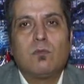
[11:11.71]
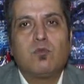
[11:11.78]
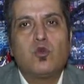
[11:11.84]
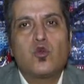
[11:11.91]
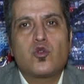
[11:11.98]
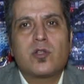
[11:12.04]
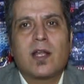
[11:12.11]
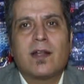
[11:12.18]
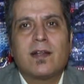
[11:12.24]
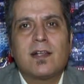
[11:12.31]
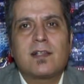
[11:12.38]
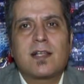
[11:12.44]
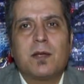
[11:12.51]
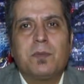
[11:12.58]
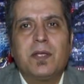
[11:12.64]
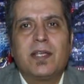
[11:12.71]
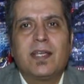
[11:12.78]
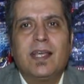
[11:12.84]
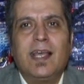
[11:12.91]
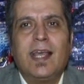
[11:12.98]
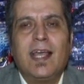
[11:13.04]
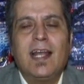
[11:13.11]
Bu yüzden de tabii
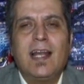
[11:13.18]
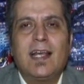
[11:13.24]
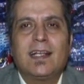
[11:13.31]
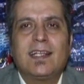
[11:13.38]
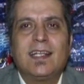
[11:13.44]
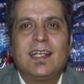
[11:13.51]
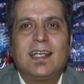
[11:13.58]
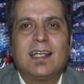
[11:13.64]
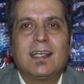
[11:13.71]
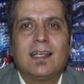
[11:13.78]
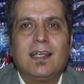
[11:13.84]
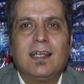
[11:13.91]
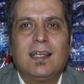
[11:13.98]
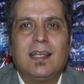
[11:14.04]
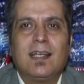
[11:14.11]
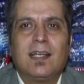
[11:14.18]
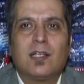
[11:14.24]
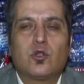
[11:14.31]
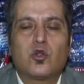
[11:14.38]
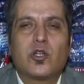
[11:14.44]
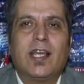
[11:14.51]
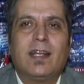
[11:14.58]
ki elektrik e,
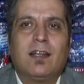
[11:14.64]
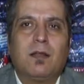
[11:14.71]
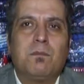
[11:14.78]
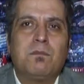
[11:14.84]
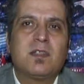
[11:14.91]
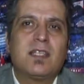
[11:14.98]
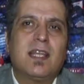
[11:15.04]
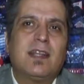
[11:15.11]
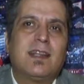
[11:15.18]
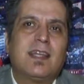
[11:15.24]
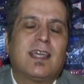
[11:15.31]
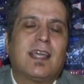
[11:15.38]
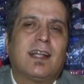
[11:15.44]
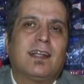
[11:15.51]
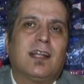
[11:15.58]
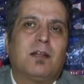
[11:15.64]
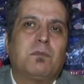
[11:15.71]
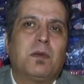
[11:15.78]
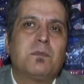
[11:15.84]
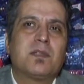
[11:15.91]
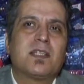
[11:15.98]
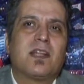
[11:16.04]
tüketimimize dikkat
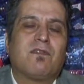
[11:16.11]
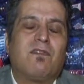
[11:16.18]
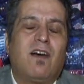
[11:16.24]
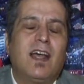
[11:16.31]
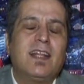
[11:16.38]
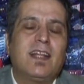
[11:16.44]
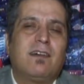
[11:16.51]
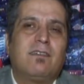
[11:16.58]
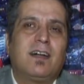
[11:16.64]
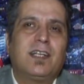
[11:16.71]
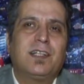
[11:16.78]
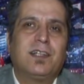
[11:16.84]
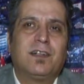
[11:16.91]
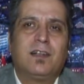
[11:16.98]
etmemizde fayda var